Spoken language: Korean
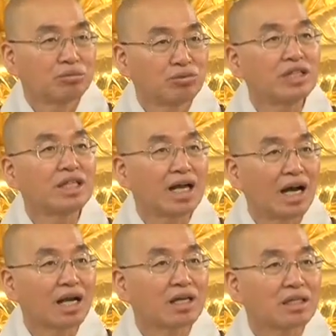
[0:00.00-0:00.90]

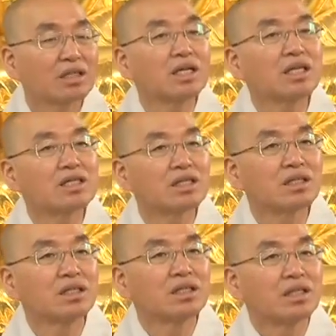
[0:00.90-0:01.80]
분이다.
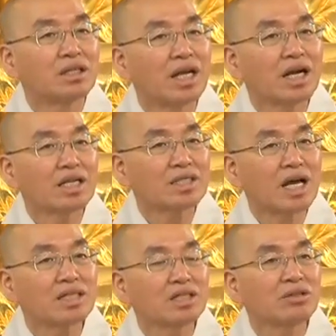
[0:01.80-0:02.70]
그래서 내가
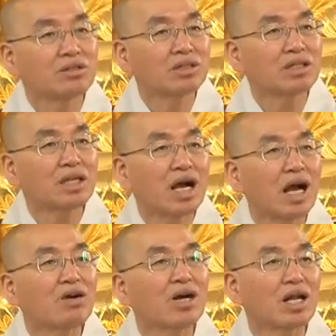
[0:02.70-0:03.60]
사실로 그렇게
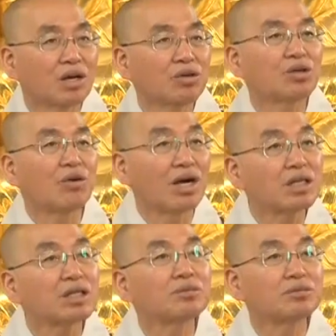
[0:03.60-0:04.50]
하고 안 하고의
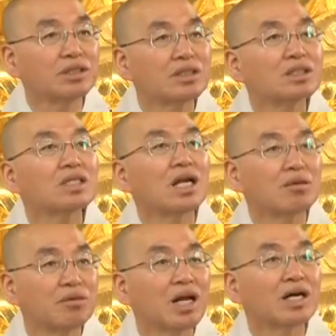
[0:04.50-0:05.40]
관계없이 저
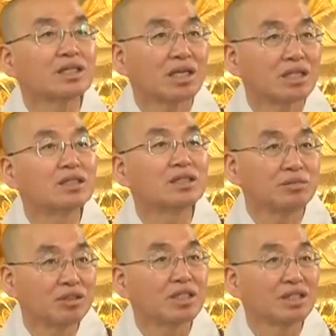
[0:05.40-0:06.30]
사람은 항상
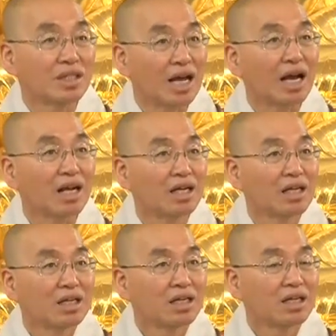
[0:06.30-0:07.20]
의심이 든다.
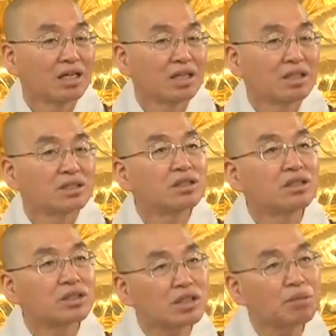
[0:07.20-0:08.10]

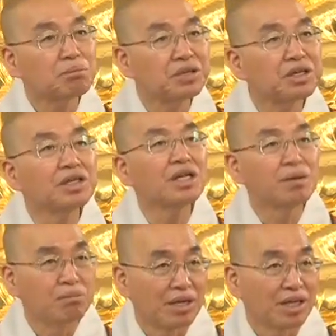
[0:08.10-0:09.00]
저건 저 사람
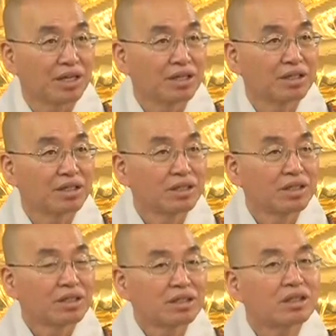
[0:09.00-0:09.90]
병이란 말이에요.
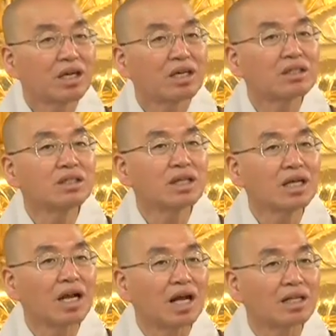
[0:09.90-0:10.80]
그러니까
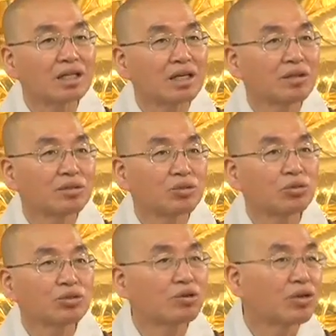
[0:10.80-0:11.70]
그렇게 나한테
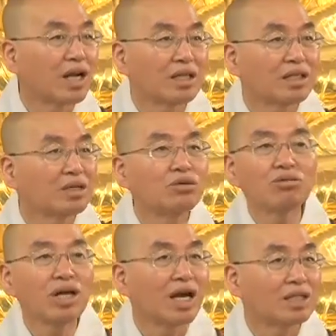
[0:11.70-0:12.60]
독촉을 할 때
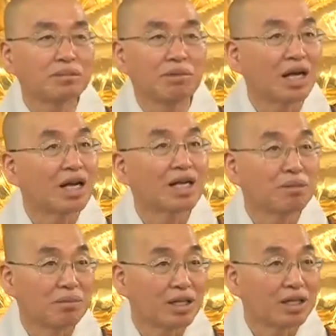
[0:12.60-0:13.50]
억울해하지 마라
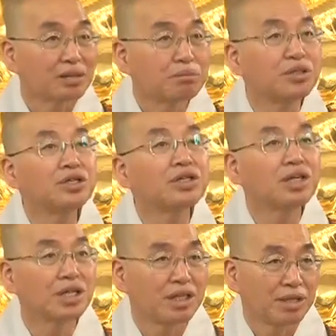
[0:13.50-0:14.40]
이 말이에요.
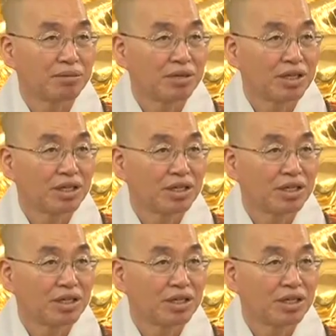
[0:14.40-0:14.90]
병이기 때문에.